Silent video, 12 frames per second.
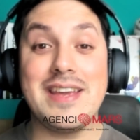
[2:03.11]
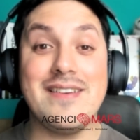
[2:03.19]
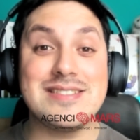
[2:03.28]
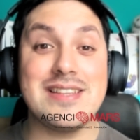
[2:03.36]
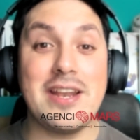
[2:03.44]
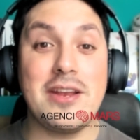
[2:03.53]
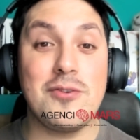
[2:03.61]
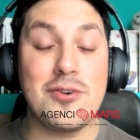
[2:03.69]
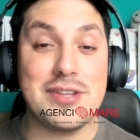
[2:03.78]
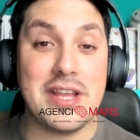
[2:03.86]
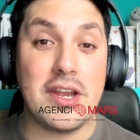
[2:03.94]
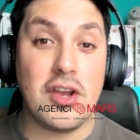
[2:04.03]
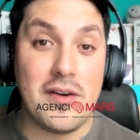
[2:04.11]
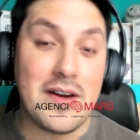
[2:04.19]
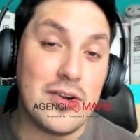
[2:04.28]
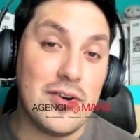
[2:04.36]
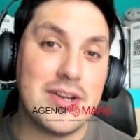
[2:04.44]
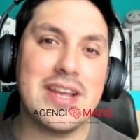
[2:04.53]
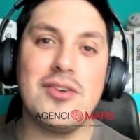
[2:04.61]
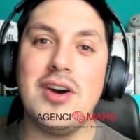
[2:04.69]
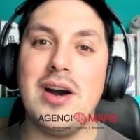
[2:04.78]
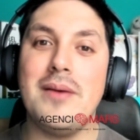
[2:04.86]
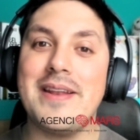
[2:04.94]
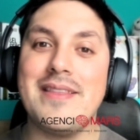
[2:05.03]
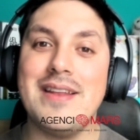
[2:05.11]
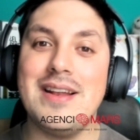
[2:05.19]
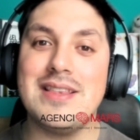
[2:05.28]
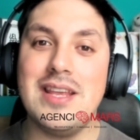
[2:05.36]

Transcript: que vas a tener un contenido de valor, que no vas a perder